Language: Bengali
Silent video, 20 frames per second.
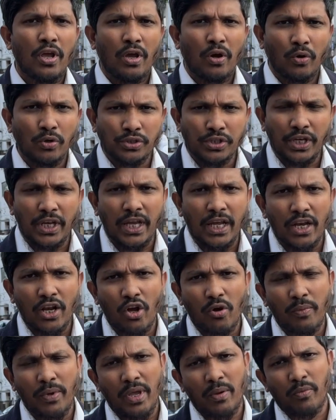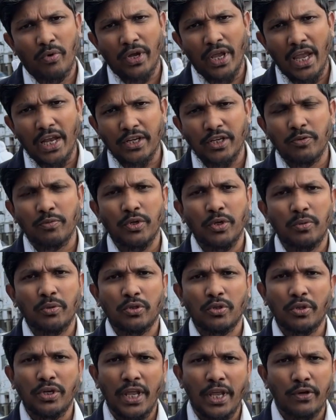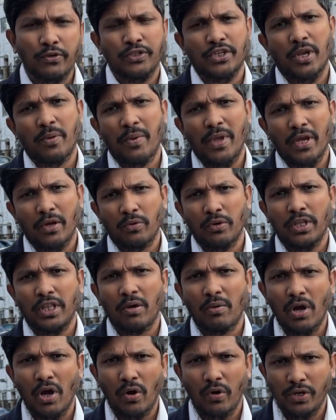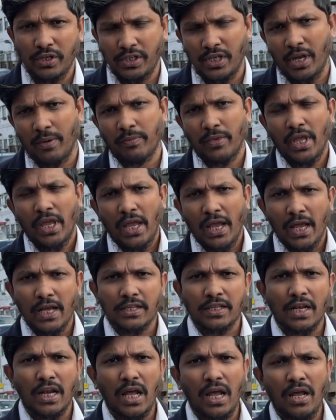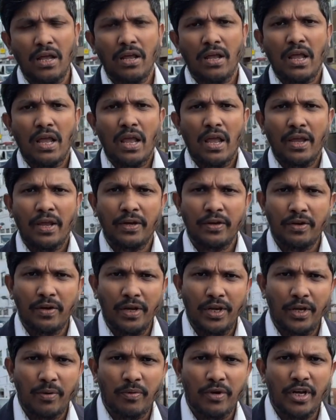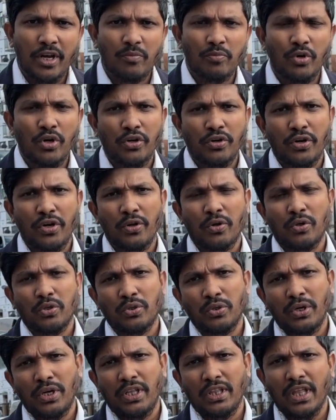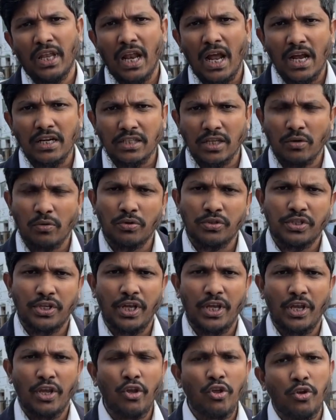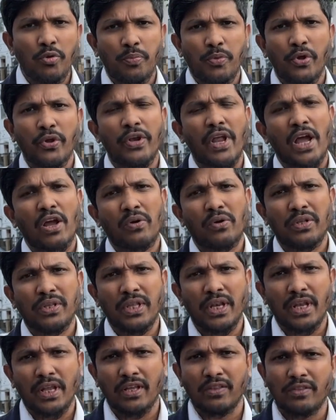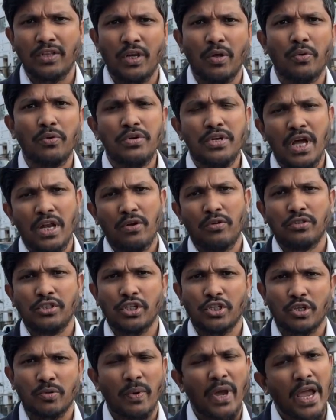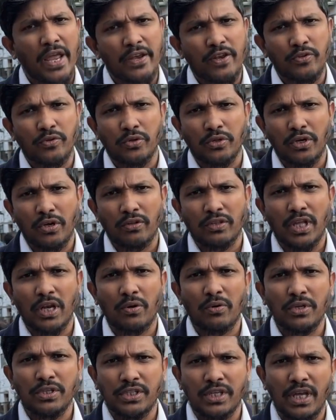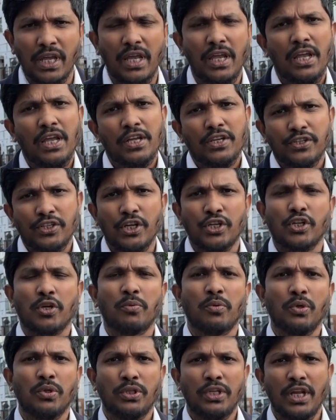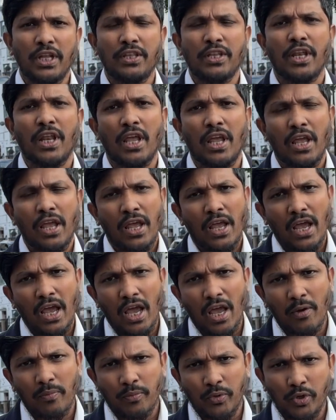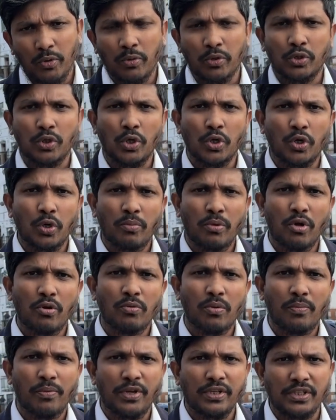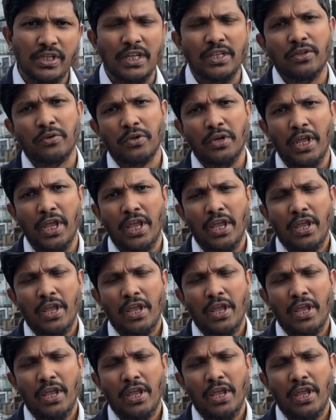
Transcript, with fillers: গুছিয়ে আনা হবে এবং একটি পরিবর্তন একুশে মে করে দেওয়া হয়েছে এছাড়া ইন্ডিপেন্ডেন্ট মনিটরিং অথরিটি তারা আশা করছে ইউরোপীয় নাগরিকদের ক্ষেত্রে অন্যান্য যেসব আইনি জটিলতা রয়েছে সেসবও ধীরে ধীরে পরিবর্তন করবে হোমোপি যাতে করে